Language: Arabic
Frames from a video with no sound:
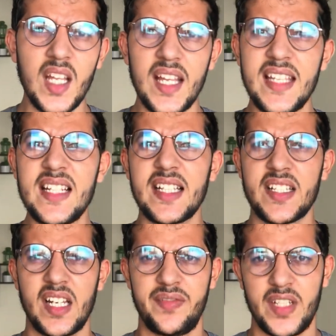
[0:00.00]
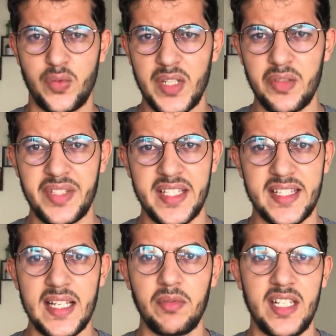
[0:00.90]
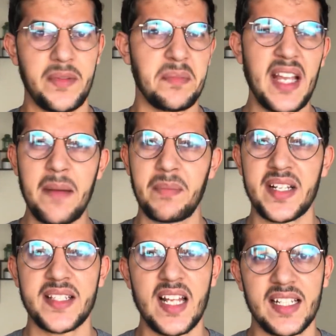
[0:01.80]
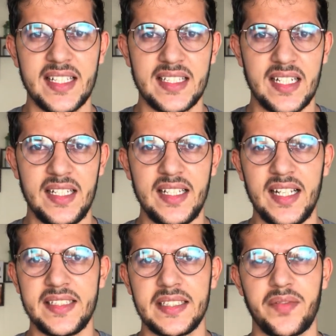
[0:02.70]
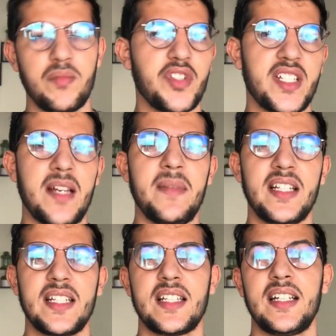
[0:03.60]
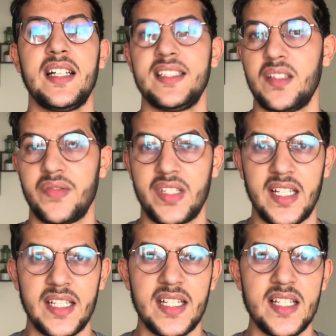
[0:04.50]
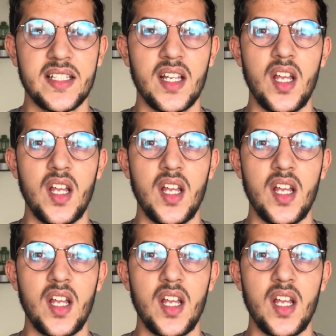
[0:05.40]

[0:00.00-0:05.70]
هي اللي كيشرح فيها شويه لو سيستيم واللعبات مي ابار سا راه كيهضر على العادات في المجتمع كيهضر على العادات في الشركات